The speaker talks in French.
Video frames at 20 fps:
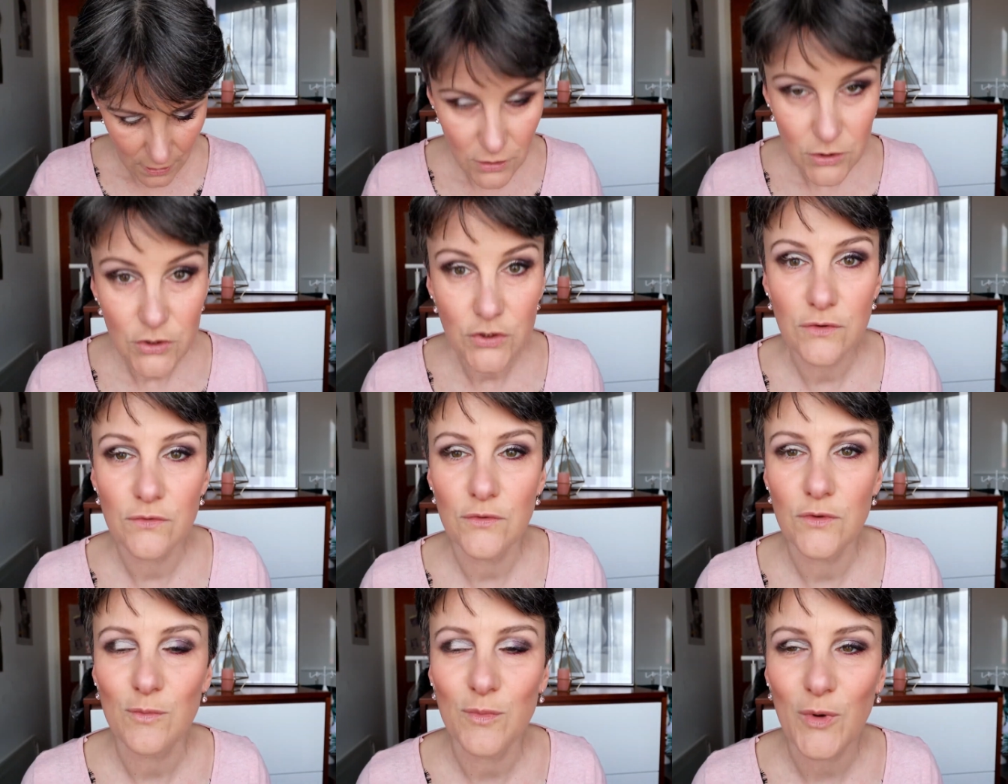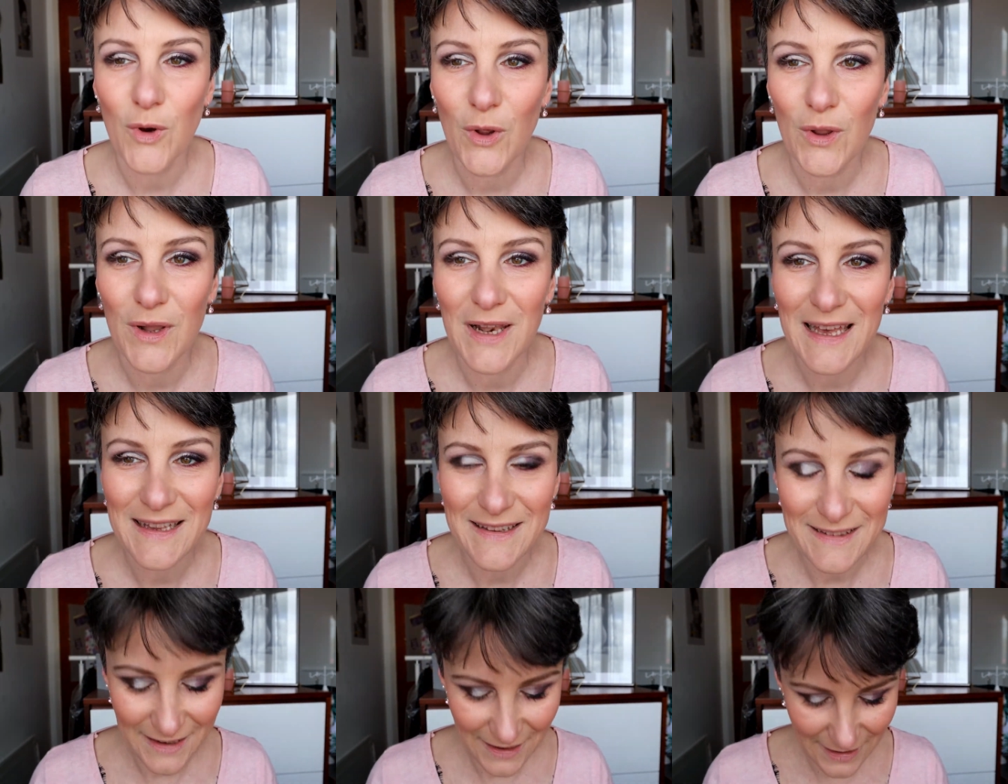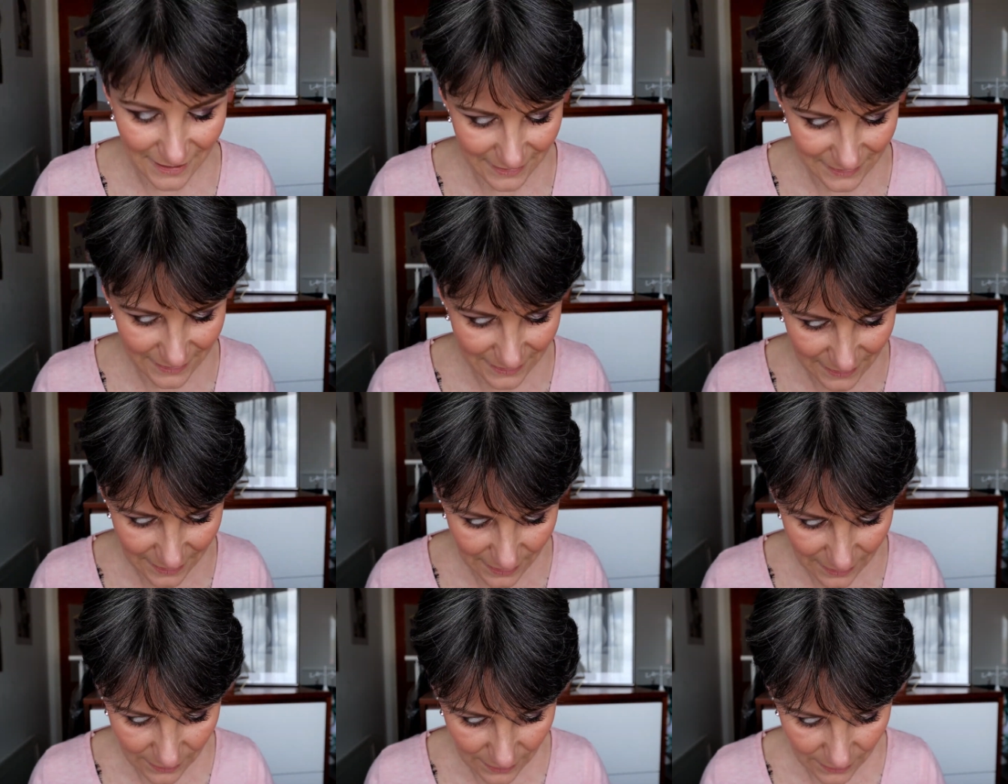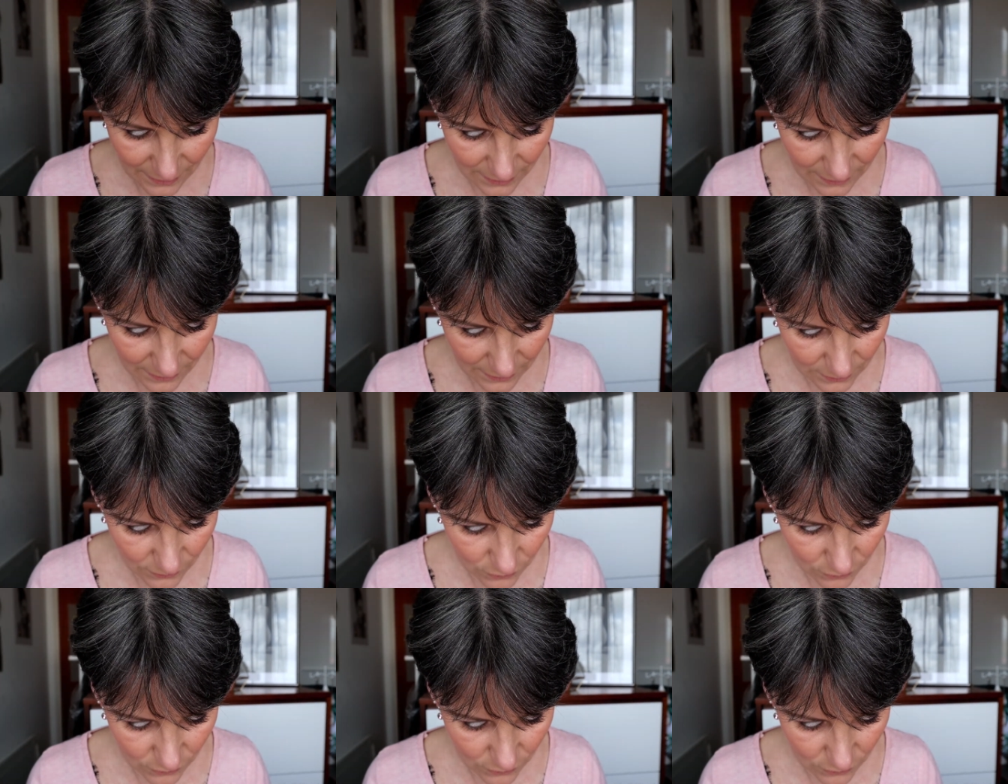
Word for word: je suis venue prendre la teinte. Euh,